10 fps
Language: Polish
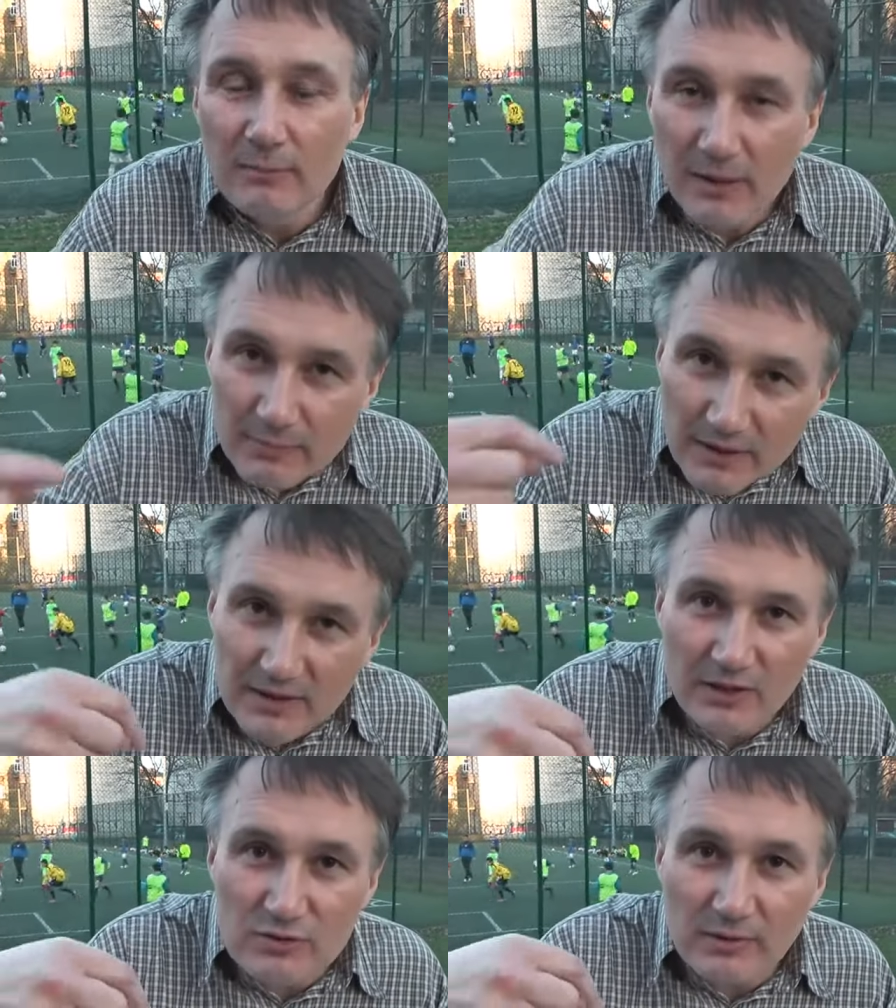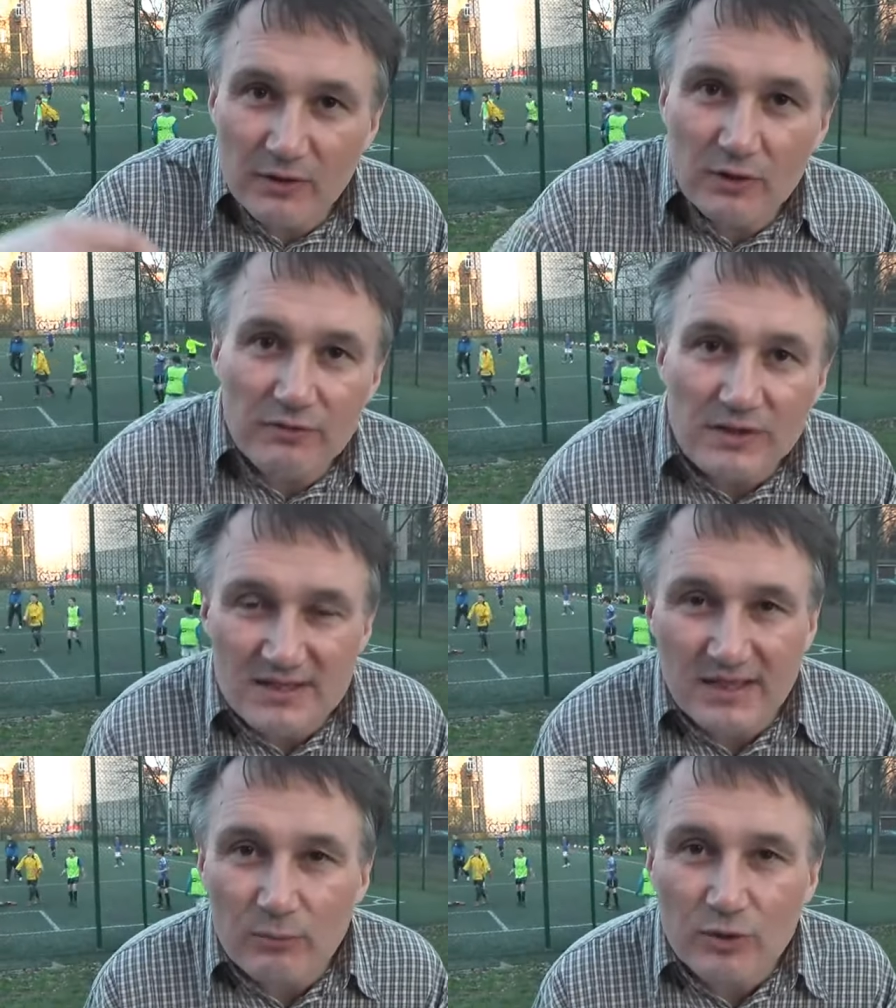Pan, panie Jarosławie Gowin, nie
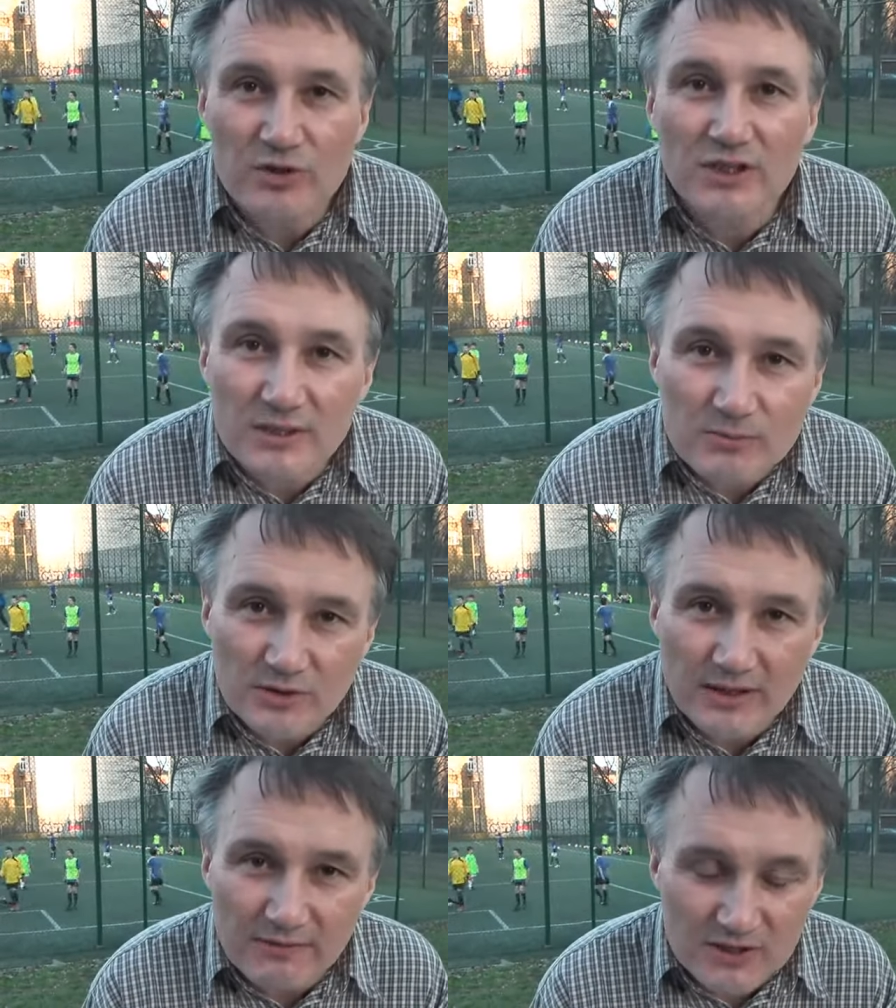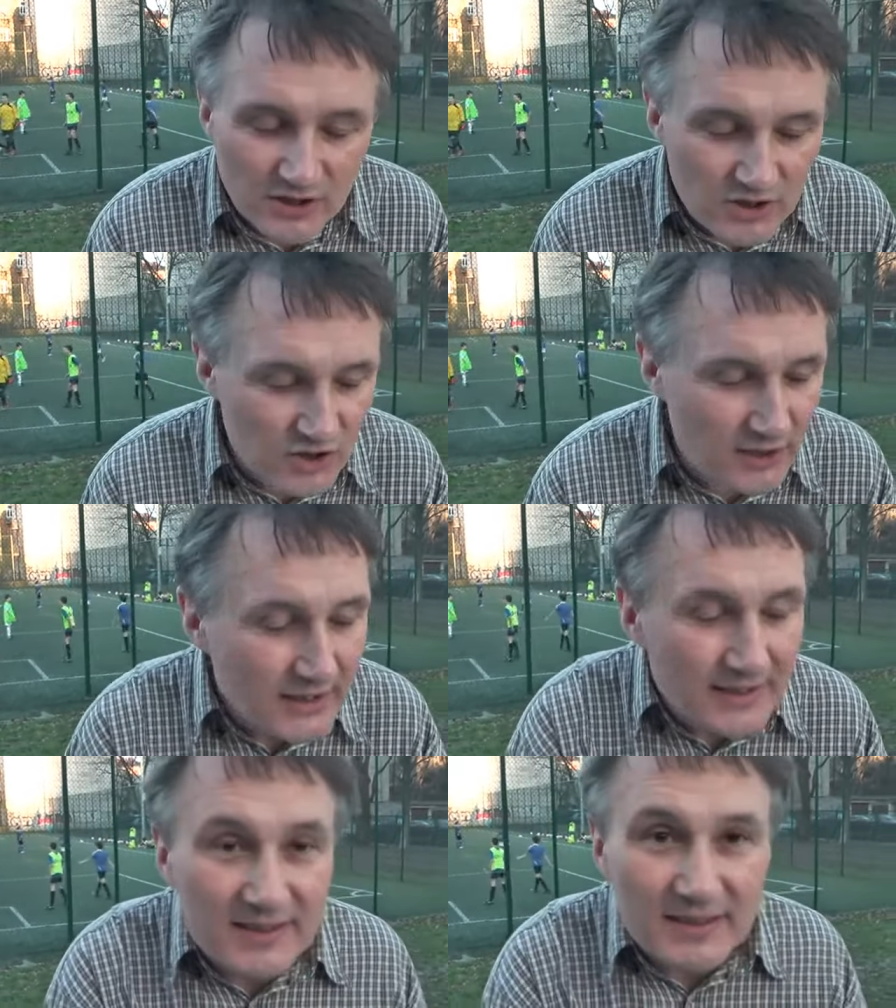zajmując się tym, co najważniejsze,
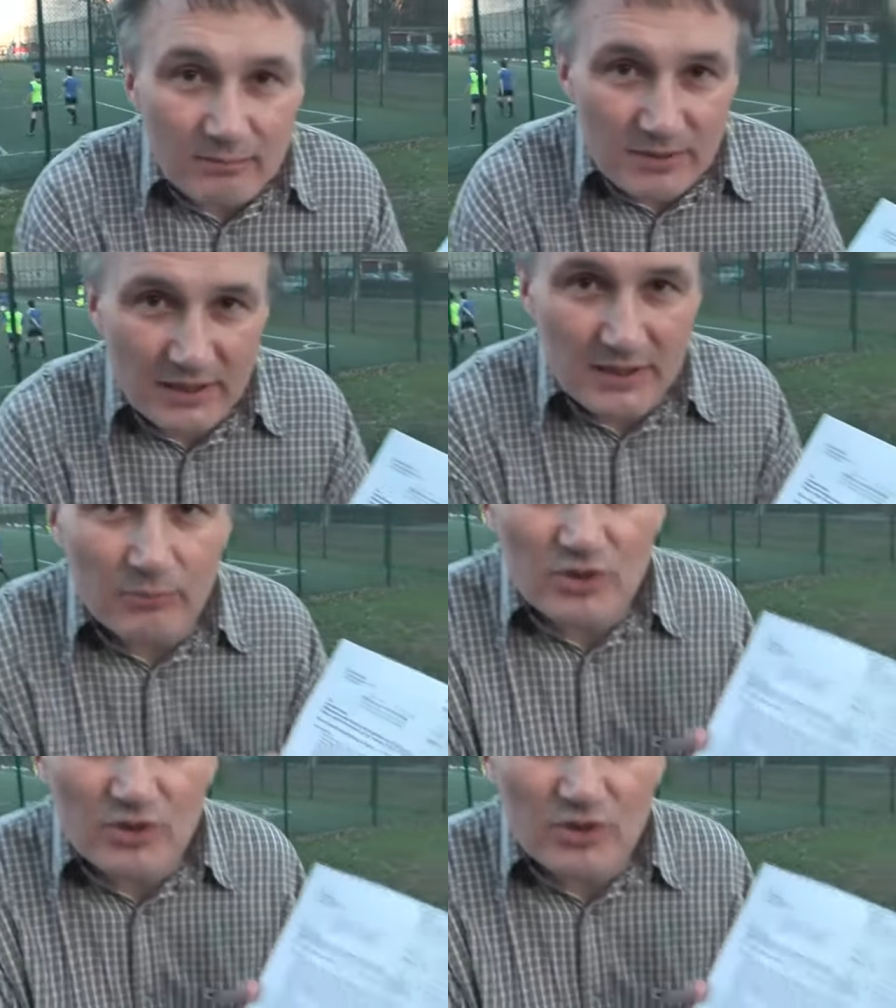gnębieniem,